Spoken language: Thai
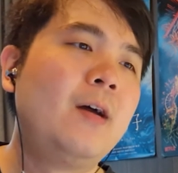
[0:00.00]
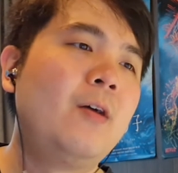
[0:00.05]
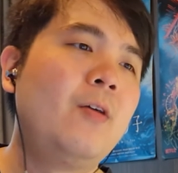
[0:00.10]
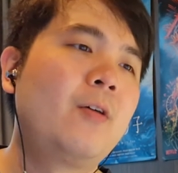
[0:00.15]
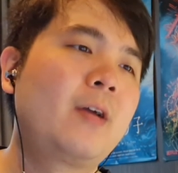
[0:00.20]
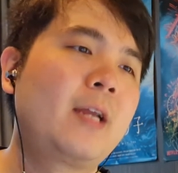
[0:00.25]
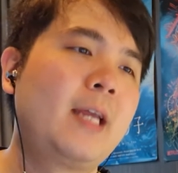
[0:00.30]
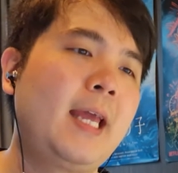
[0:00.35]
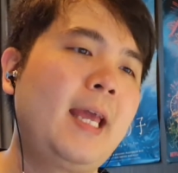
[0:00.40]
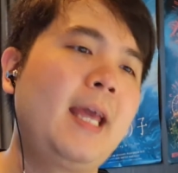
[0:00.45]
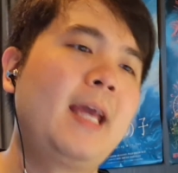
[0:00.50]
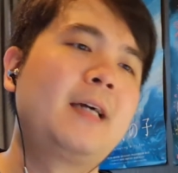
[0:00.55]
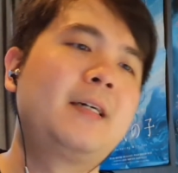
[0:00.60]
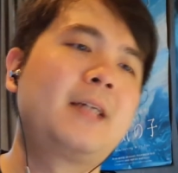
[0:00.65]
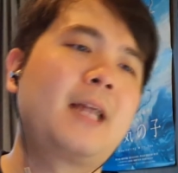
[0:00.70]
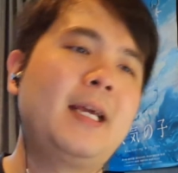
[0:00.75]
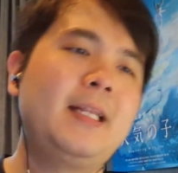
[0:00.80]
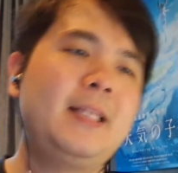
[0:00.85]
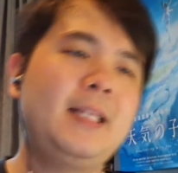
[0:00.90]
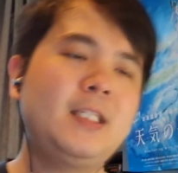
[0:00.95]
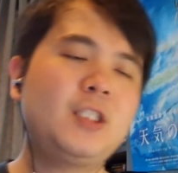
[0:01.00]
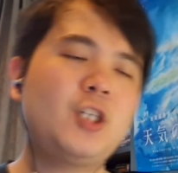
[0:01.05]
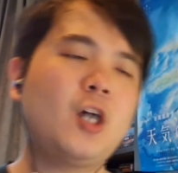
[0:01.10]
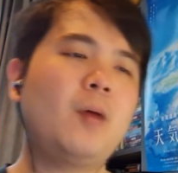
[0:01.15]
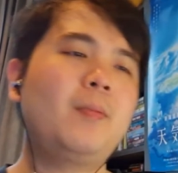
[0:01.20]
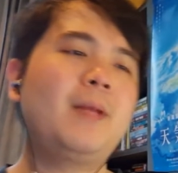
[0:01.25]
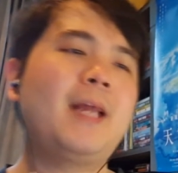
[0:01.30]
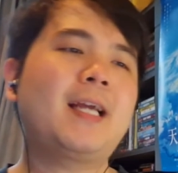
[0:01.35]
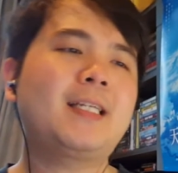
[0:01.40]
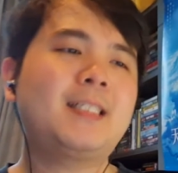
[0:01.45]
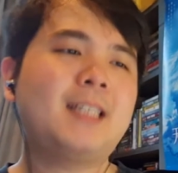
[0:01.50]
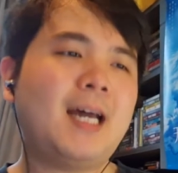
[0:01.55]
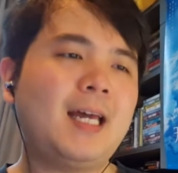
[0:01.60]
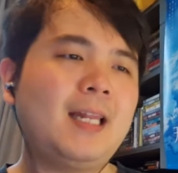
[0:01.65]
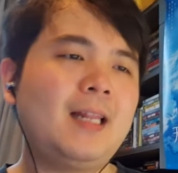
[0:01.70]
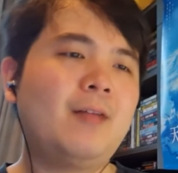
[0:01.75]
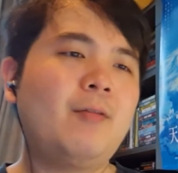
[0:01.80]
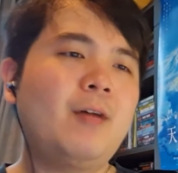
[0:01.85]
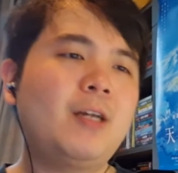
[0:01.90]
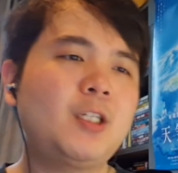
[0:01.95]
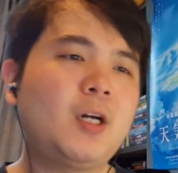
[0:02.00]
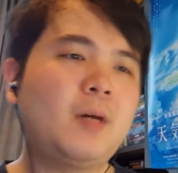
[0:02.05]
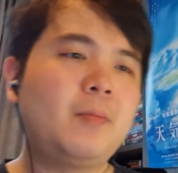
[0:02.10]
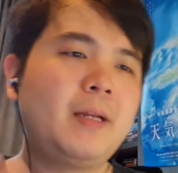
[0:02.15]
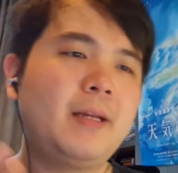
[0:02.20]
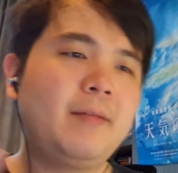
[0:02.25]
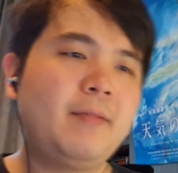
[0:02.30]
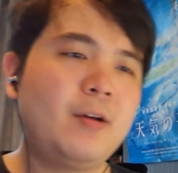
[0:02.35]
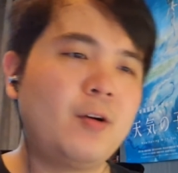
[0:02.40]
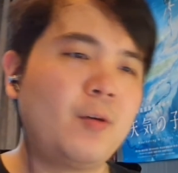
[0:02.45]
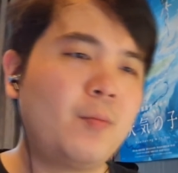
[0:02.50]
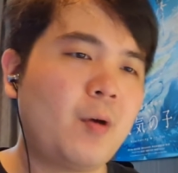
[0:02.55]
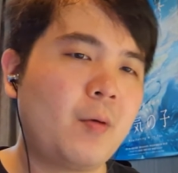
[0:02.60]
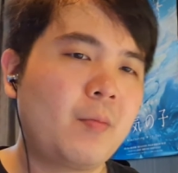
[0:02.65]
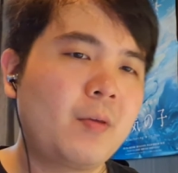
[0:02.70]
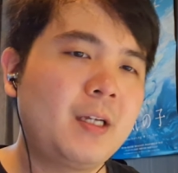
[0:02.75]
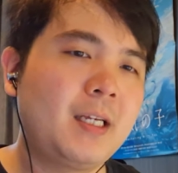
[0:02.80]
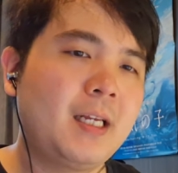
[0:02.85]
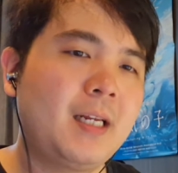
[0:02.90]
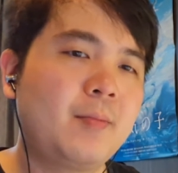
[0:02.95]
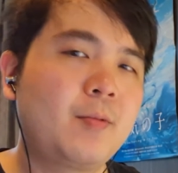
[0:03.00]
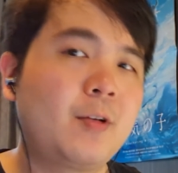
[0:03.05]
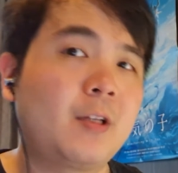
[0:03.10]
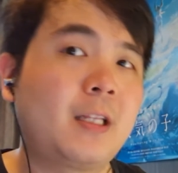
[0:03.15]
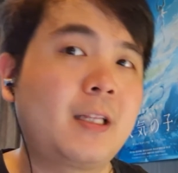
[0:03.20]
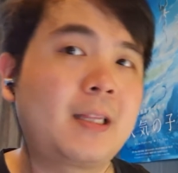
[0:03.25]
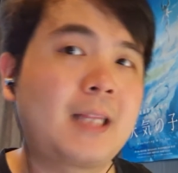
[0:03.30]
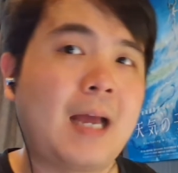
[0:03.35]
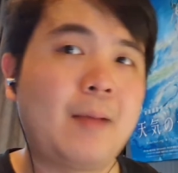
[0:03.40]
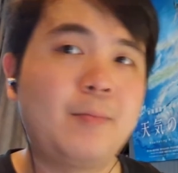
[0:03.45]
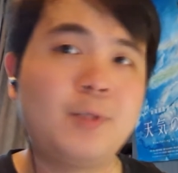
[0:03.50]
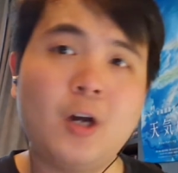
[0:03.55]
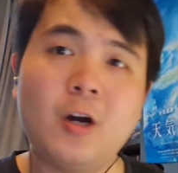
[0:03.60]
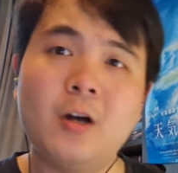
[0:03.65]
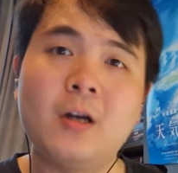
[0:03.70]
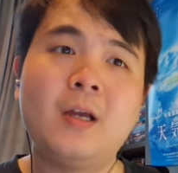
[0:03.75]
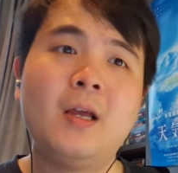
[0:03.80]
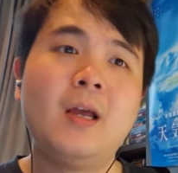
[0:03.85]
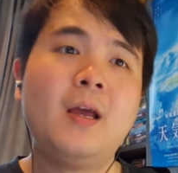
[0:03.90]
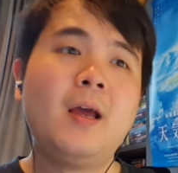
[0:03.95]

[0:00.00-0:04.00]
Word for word: โอเค ใครที่ชอบรีแอคชั่นหรือว่าชอบรีวิวของผมก็อย่าลืมกดติดตามช่อง